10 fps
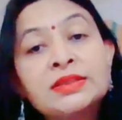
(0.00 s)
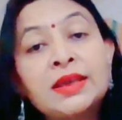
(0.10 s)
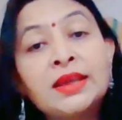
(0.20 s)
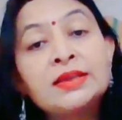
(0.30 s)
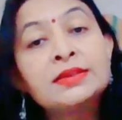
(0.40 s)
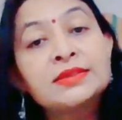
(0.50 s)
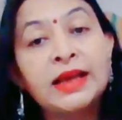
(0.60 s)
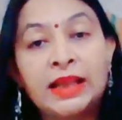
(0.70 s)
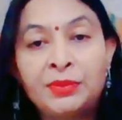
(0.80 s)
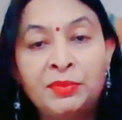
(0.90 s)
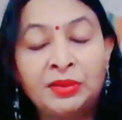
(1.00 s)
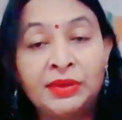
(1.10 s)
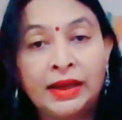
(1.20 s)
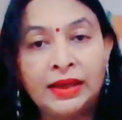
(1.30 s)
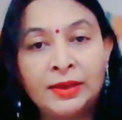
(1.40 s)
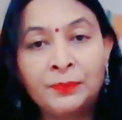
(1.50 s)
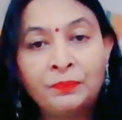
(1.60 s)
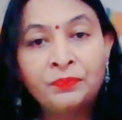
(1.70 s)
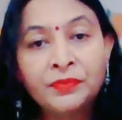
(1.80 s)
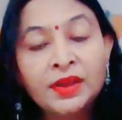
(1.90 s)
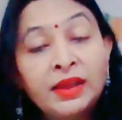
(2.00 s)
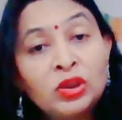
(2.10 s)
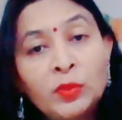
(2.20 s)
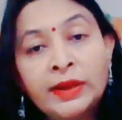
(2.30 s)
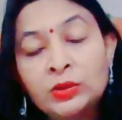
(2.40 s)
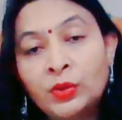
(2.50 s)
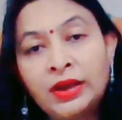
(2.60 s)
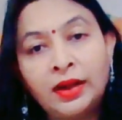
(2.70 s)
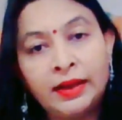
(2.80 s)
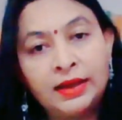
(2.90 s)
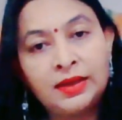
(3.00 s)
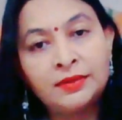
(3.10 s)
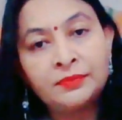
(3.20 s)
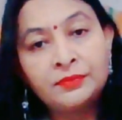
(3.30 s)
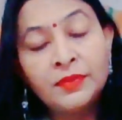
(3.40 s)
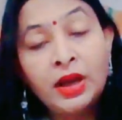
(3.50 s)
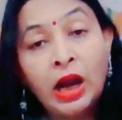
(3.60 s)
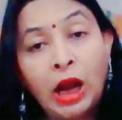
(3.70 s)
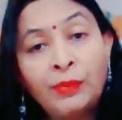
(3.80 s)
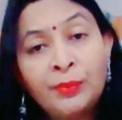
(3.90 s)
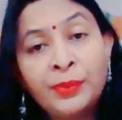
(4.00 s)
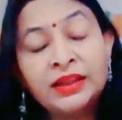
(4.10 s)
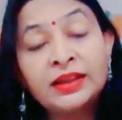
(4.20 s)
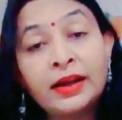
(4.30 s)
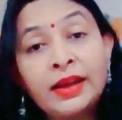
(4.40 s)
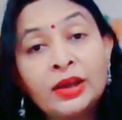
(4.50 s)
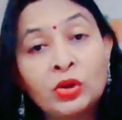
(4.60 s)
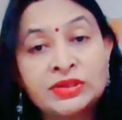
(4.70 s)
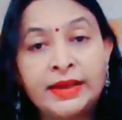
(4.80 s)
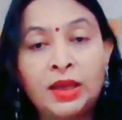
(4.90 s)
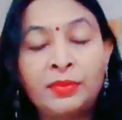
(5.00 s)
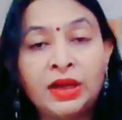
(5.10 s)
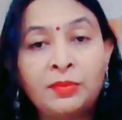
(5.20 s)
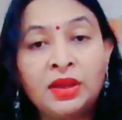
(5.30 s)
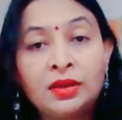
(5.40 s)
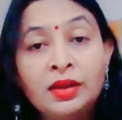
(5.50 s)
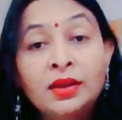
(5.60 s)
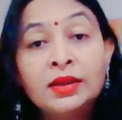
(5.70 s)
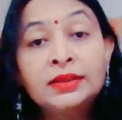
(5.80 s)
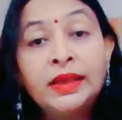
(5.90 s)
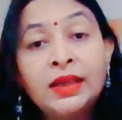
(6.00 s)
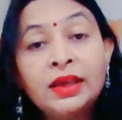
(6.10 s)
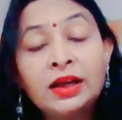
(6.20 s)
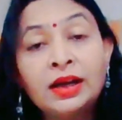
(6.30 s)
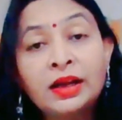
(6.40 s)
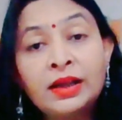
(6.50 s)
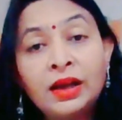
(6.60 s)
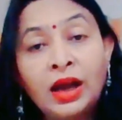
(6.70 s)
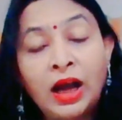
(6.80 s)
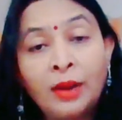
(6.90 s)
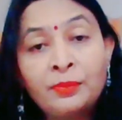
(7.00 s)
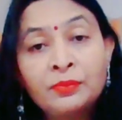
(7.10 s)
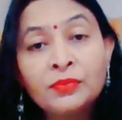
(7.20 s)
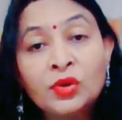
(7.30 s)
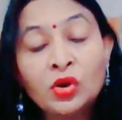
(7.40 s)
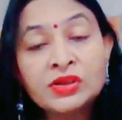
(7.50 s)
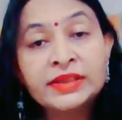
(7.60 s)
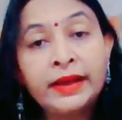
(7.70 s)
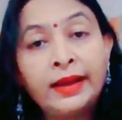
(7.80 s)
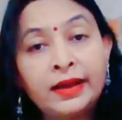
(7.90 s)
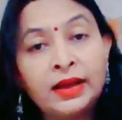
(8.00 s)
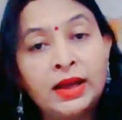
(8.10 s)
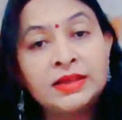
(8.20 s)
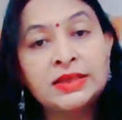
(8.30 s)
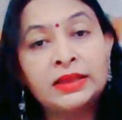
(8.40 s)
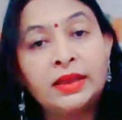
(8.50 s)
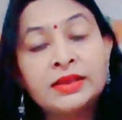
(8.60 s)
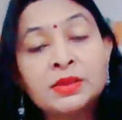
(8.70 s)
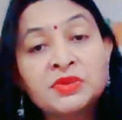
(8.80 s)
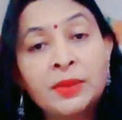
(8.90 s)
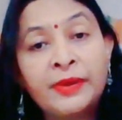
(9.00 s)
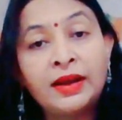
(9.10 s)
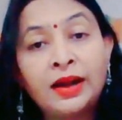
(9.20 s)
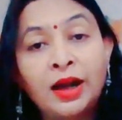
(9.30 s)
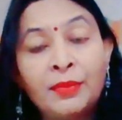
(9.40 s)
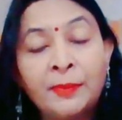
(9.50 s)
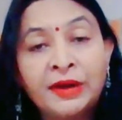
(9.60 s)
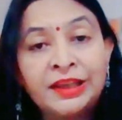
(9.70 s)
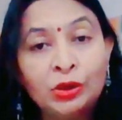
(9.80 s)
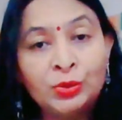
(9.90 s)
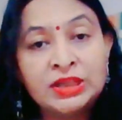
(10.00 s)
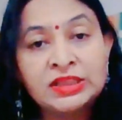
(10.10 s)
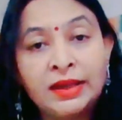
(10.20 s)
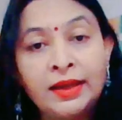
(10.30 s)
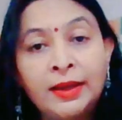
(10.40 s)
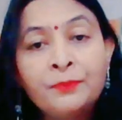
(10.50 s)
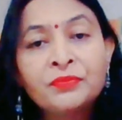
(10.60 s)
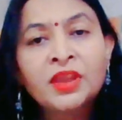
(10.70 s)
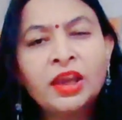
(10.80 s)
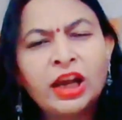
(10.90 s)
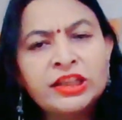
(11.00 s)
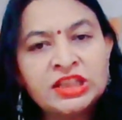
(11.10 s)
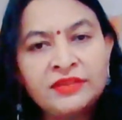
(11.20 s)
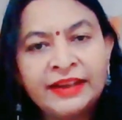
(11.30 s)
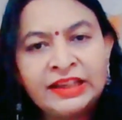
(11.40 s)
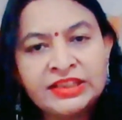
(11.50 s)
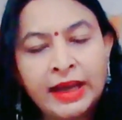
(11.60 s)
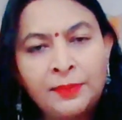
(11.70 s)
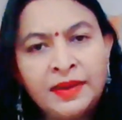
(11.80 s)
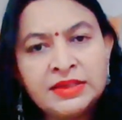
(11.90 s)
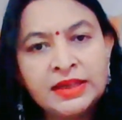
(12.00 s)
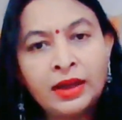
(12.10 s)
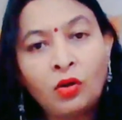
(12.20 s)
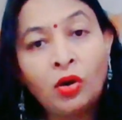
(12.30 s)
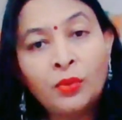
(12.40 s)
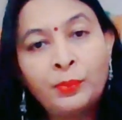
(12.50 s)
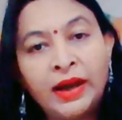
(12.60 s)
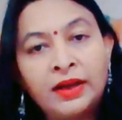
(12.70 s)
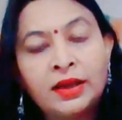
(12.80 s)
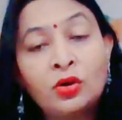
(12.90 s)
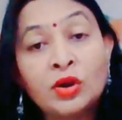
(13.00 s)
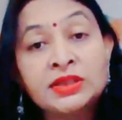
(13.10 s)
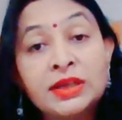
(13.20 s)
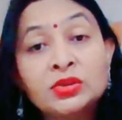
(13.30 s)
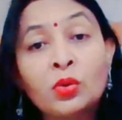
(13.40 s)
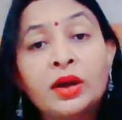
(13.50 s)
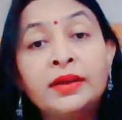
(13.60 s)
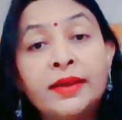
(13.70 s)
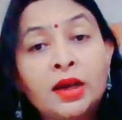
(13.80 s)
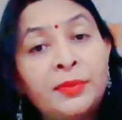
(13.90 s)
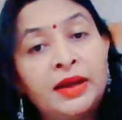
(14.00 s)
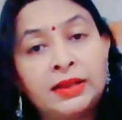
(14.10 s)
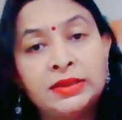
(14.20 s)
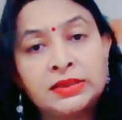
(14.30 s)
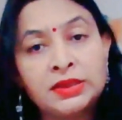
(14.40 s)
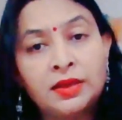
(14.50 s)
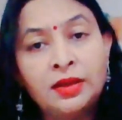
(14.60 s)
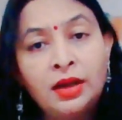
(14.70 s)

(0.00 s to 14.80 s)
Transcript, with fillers: से ज़्यादा भी मत बनाइए ये तो बात हो गई खाने की अब हम बात कर रहे हैं ग्रॉसरी के बारे में देखिए अगर आप ग्रोसरी लेकर आ जाते हैं सबसे पहला काम आपका ये होना चाहिए एक अच्छी वाली चाय पीजिए और बैठकर ग्रोसरीज को कंटेनर में डाल दीजिए